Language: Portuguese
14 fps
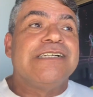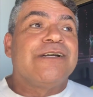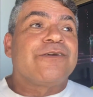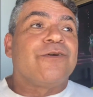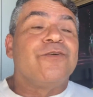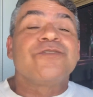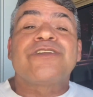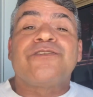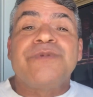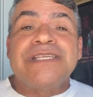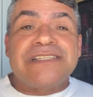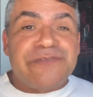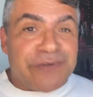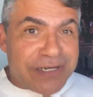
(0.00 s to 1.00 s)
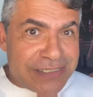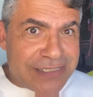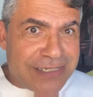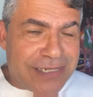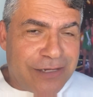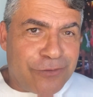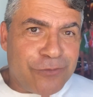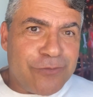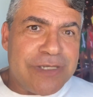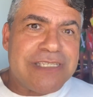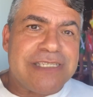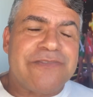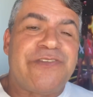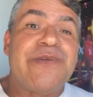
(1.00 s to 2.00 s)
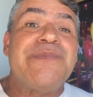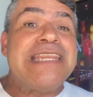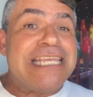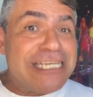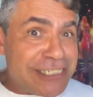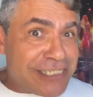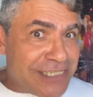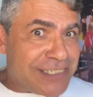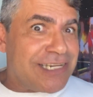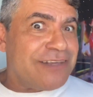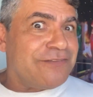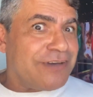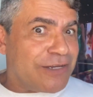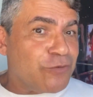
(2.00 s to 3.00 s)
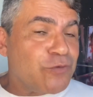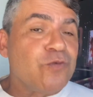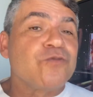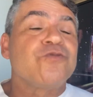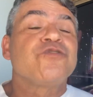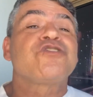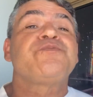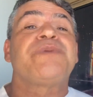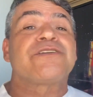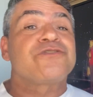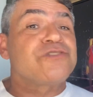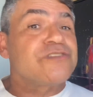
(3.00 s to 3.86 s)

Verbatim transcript: contra o Miss França, né? Algumas feministas levaram um concurso para os